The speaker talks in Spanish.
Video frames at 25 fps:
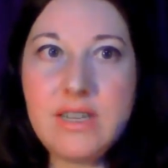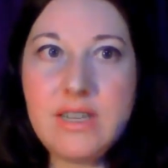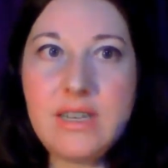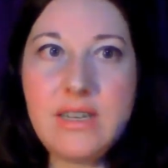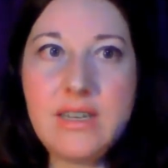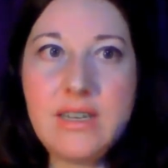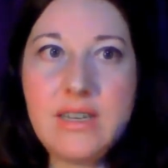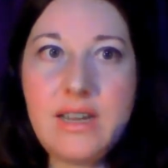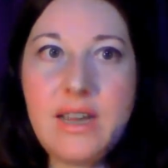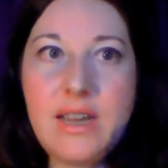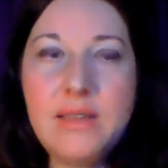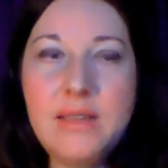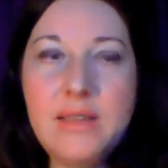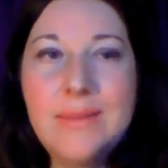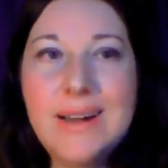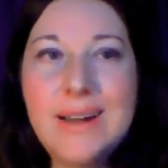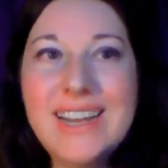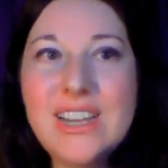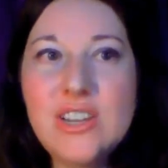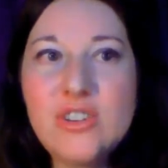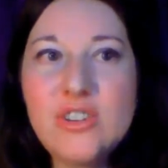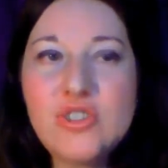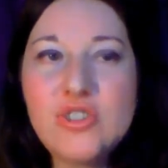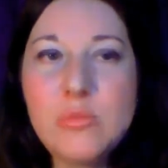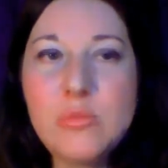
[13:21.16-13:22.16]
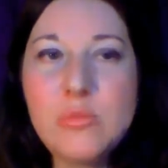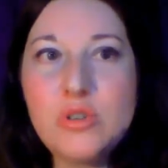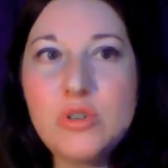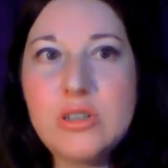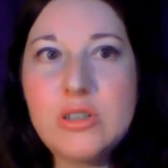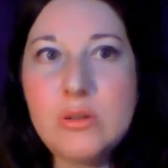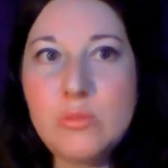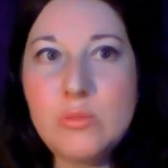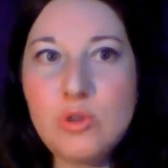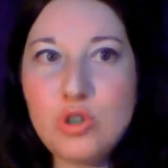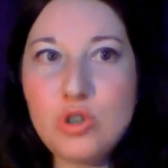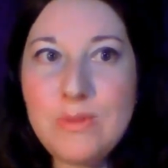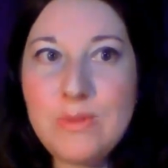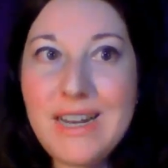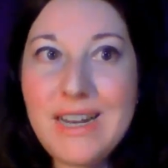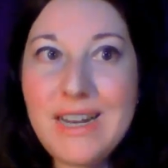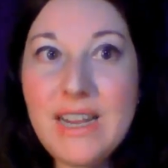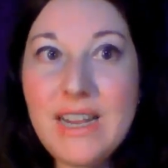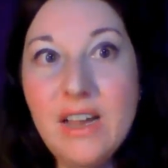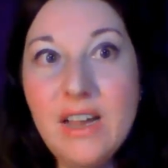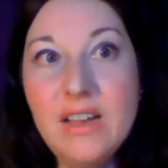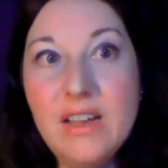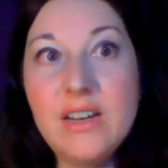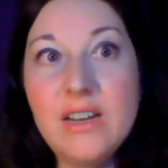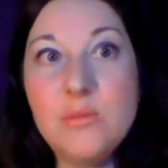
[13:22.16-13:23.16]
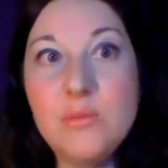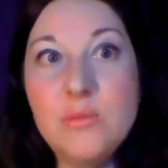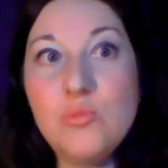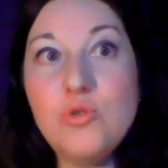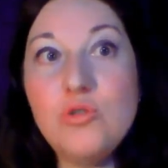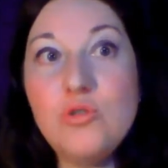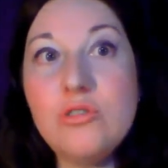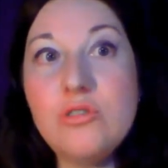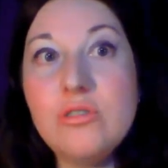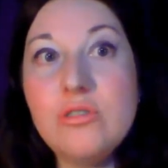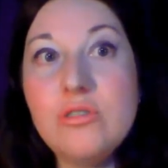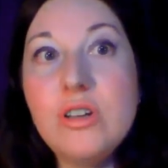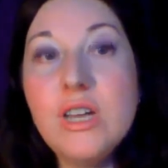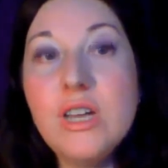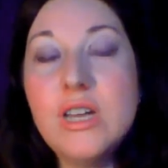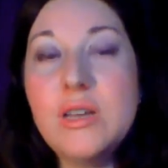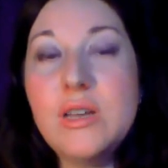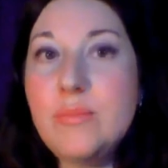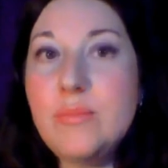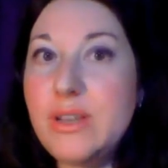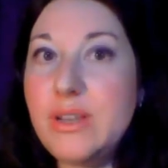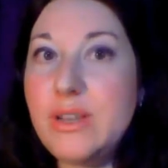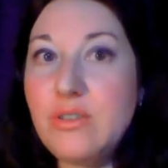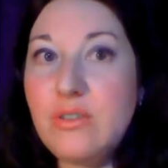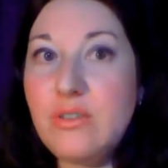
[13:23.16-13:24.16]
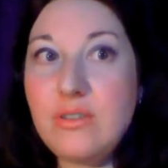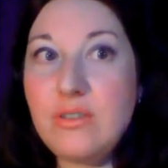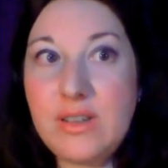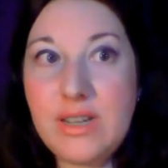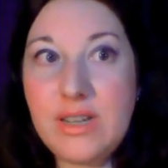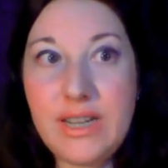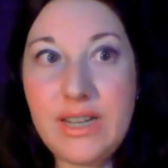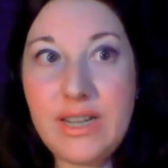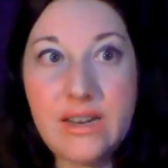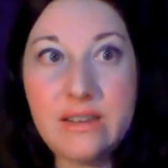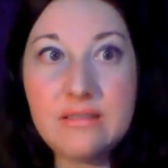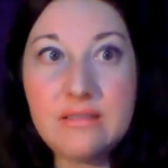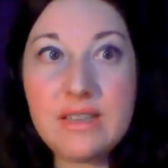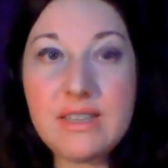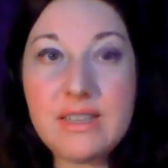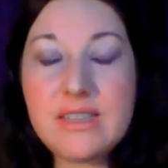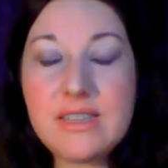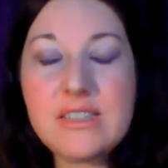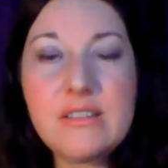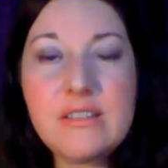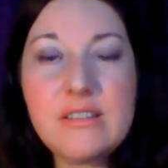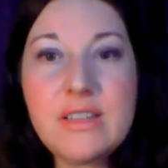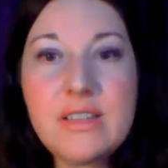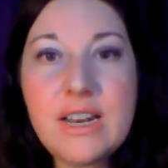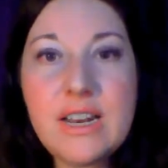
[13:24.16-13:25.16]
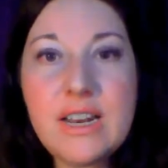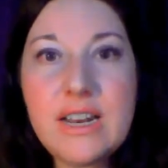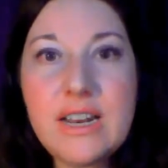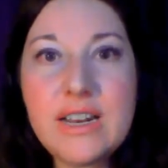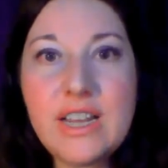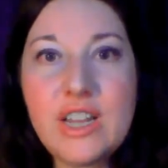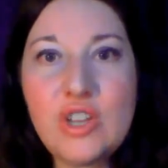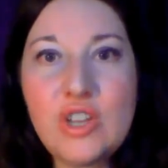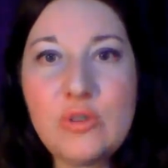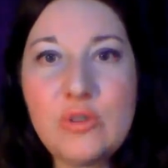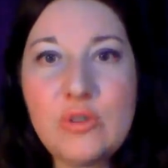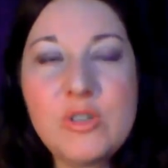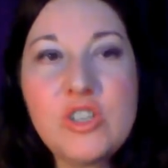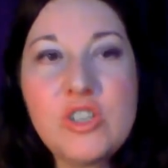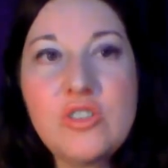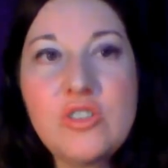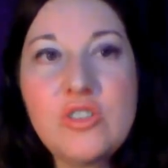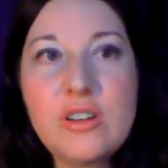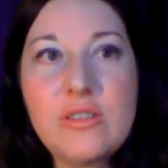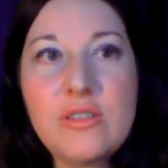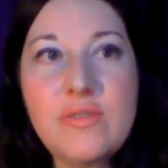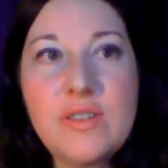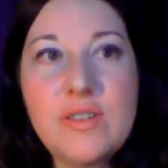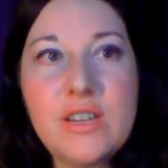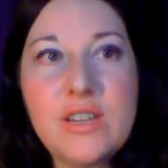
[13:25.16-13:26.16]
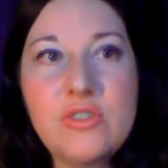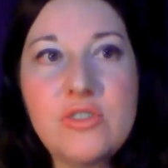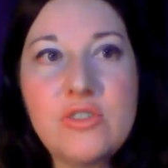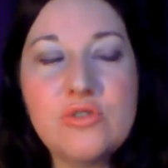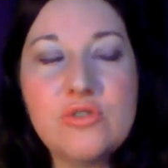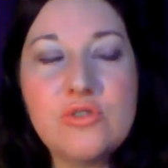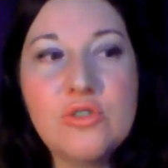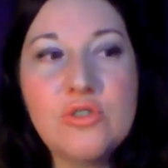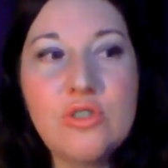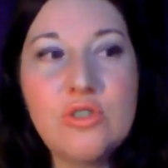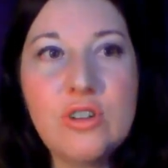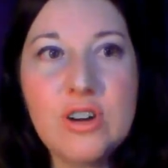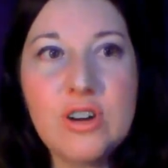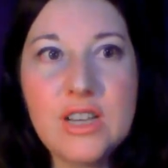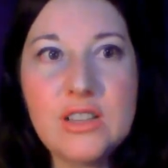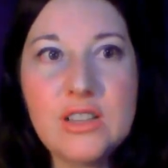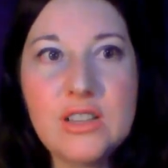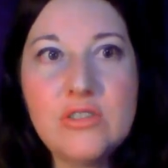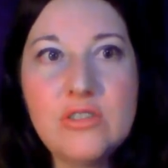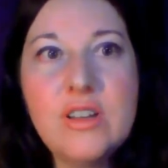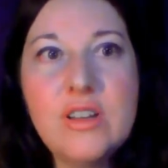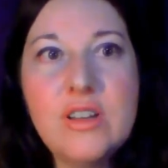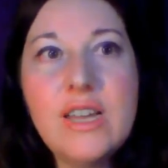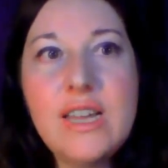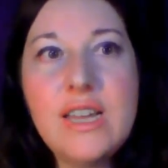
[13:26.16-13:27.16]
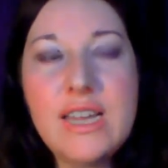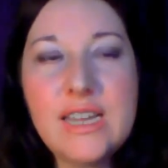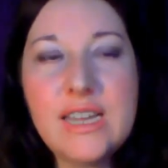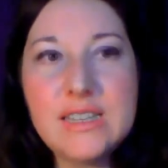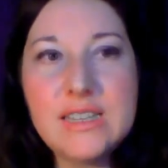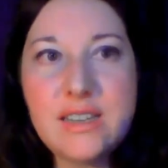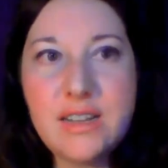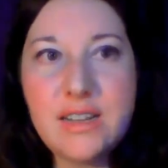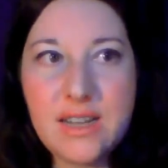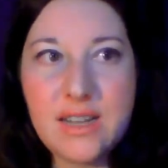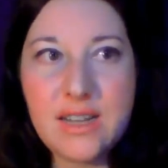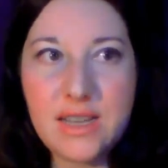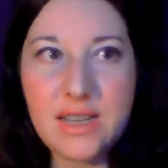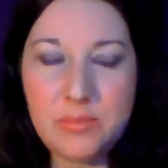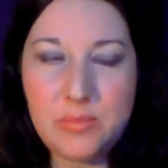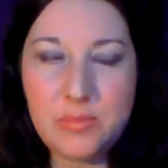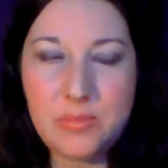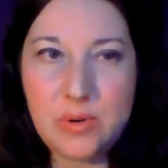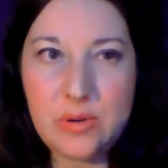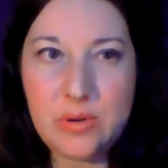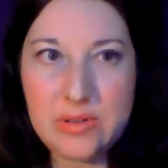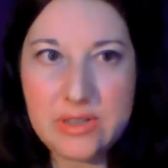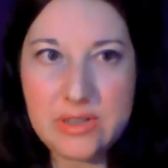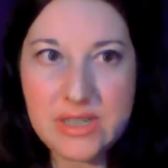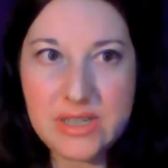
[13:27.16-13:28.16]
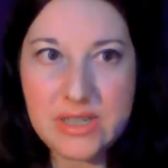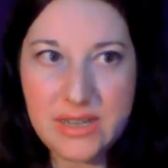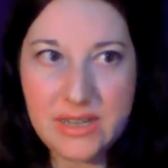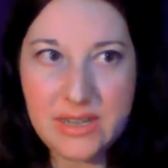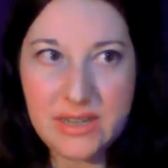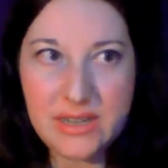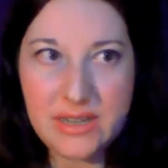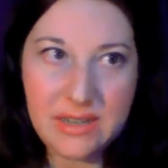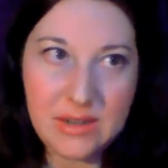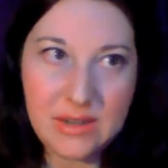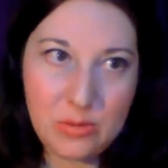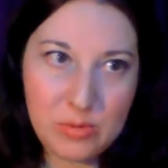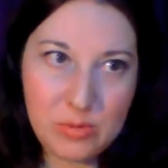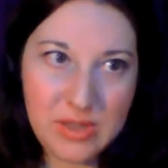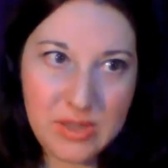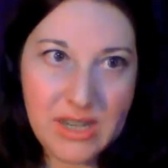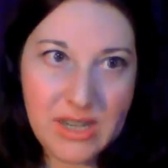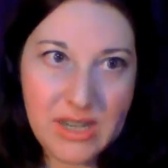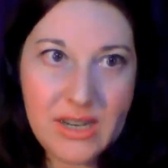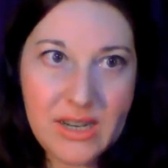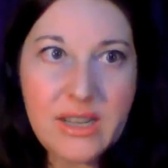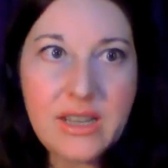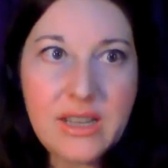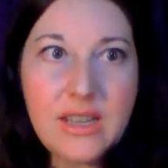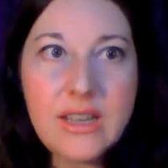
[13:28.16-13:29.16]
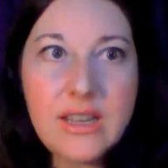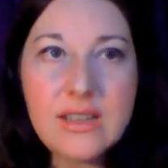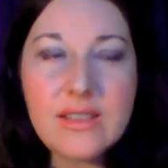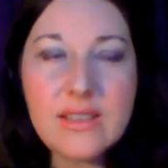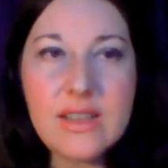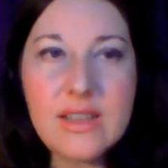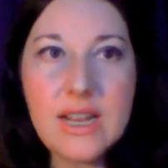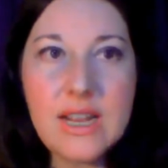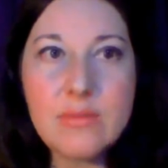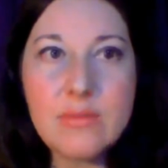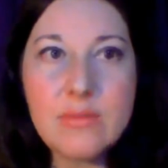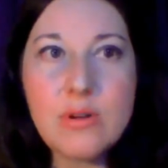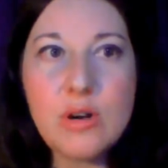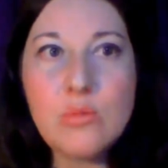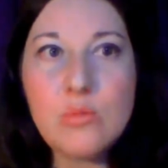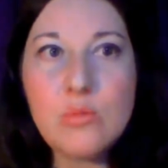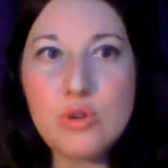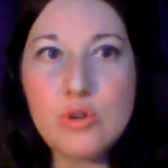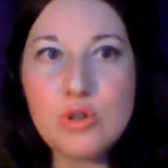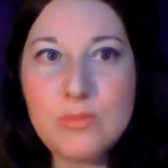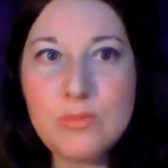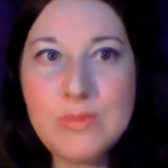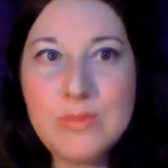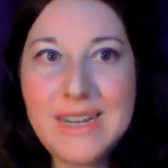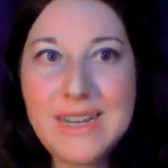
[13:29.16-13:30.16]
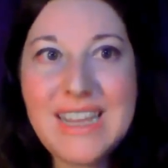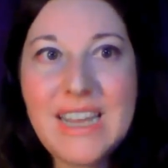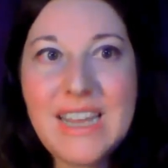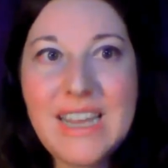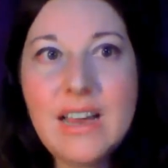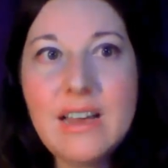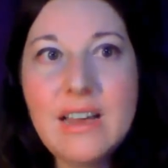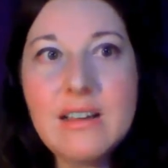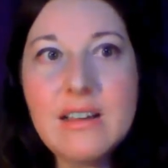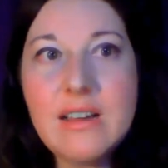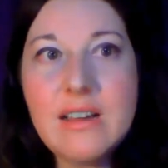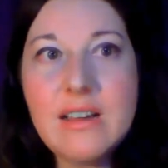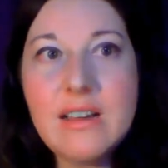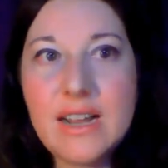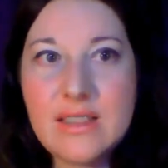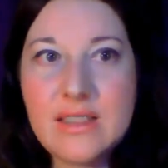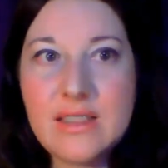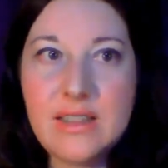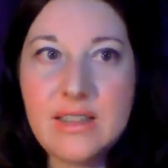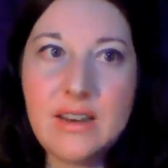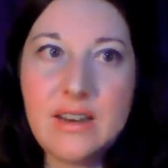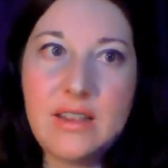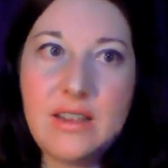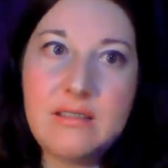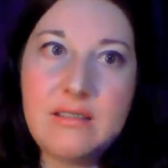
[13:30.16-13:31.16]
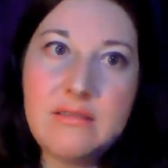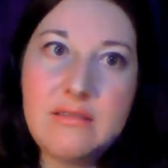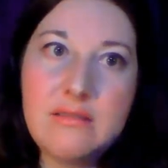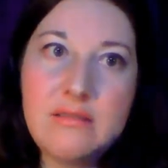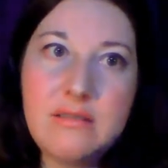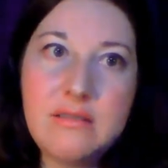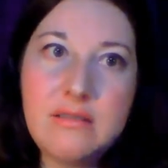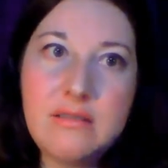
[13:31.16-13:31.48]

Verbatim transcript: Y hay varios tipos de Boswellia en el mundo, pero el aceite esencial al que yo me estoy refiriendo todo el rato es el que se obtiene del árbol Boswellia carteri.